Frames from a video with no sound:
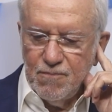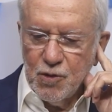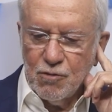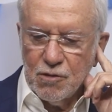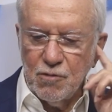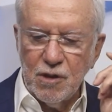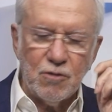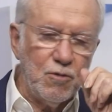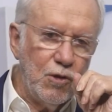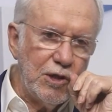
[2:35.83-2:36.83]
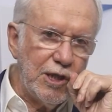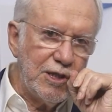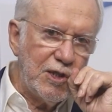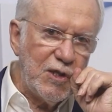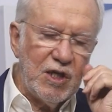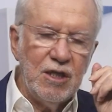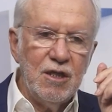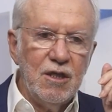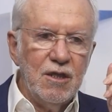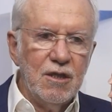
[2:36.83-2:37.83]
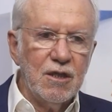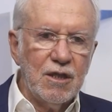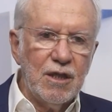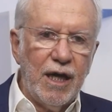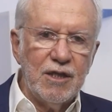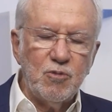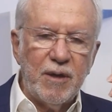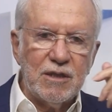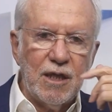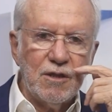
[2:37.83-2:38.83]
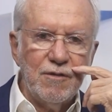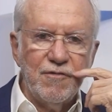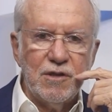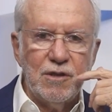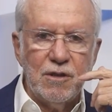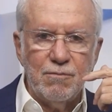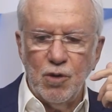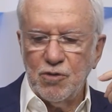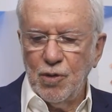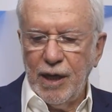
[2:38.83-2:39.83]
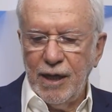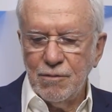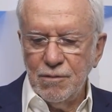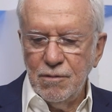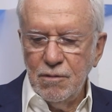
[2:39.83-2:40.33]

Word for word: Enquanto isso, hoje é dia em que há expectativa de Bolsonaro